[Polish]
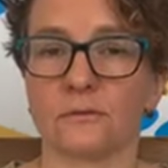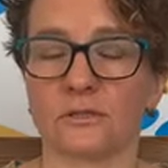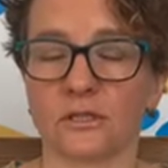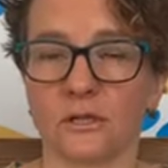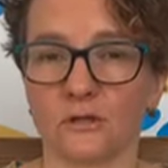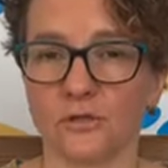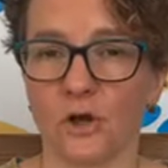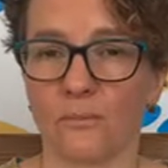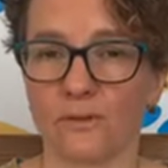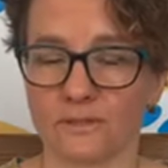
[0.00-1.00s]
jeżeli
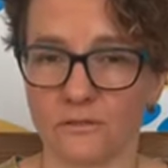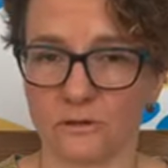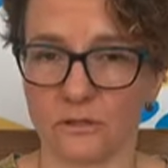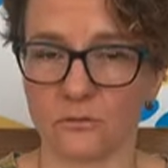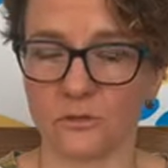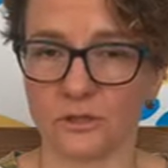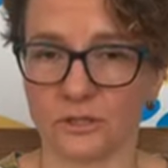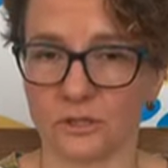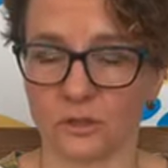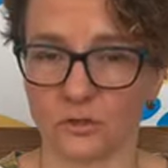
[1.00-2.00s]
chodzi o pensjonariuszy
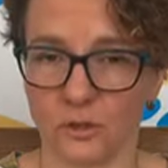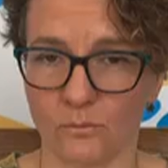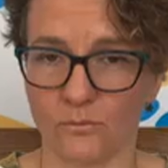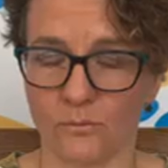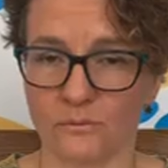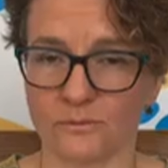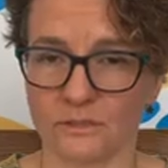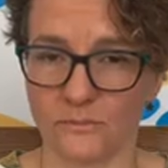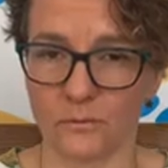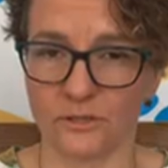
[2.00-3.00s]
naszego Domu
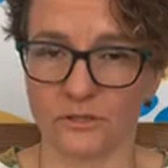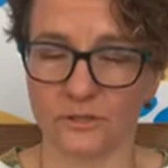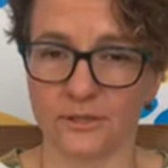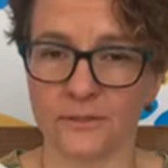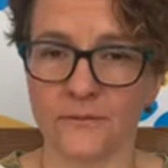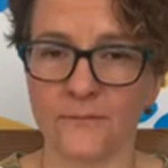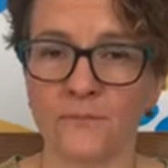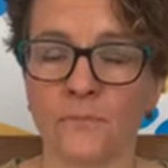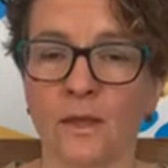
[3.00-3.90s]
Pomocy Społecznej.